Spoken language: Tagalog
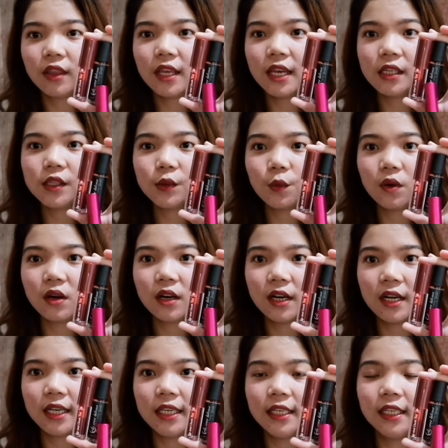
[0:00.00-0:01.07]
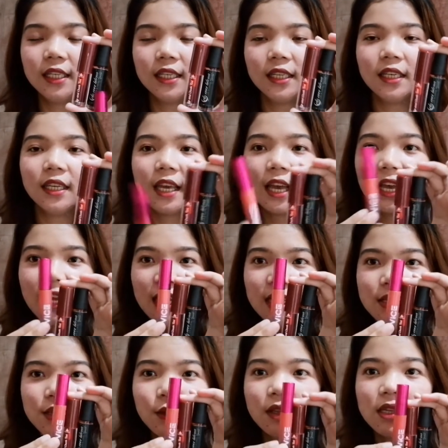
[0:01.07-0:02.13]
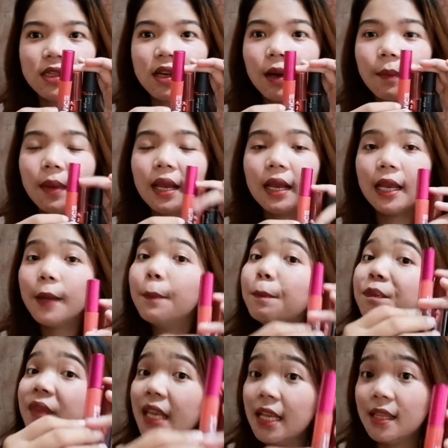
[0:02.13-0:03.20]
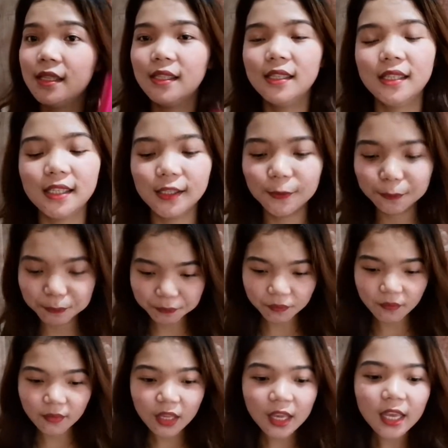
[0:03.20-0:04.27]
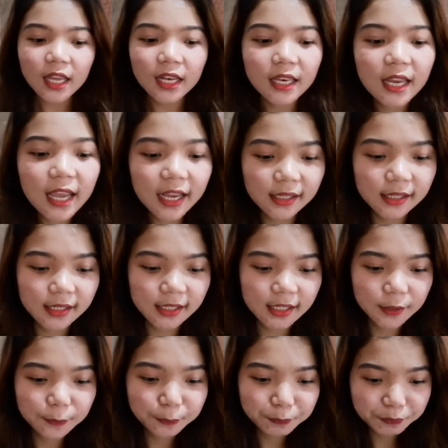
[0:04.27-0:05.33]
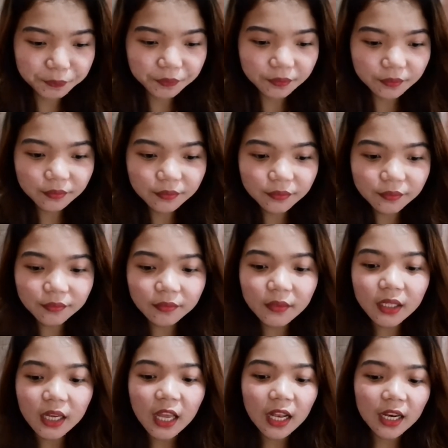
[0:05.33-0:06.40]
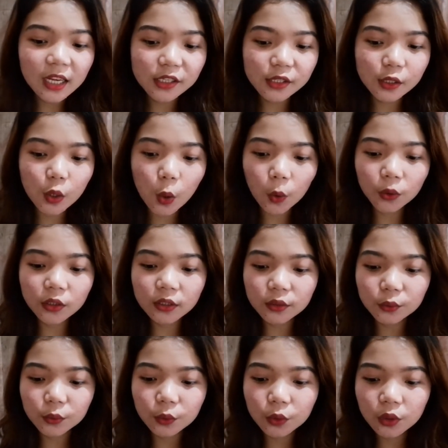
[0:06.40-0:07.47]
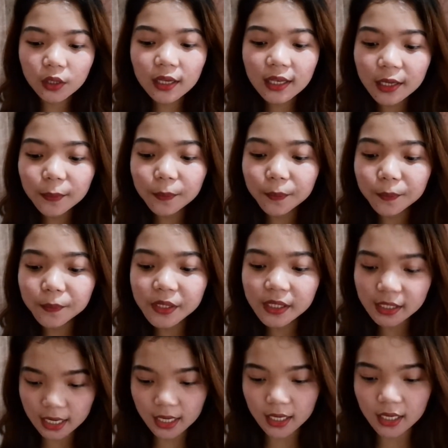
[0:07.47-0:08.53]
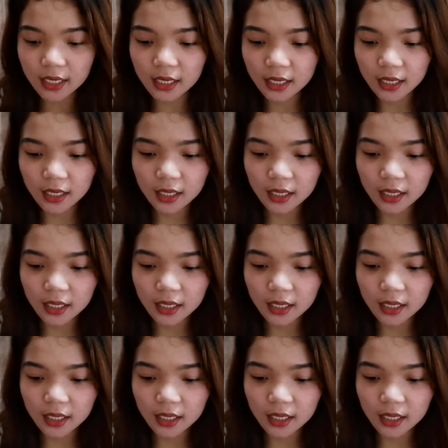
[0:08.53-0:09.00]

This one. Ayan. So, these are my lip tints. Next. Let's go to lipstick.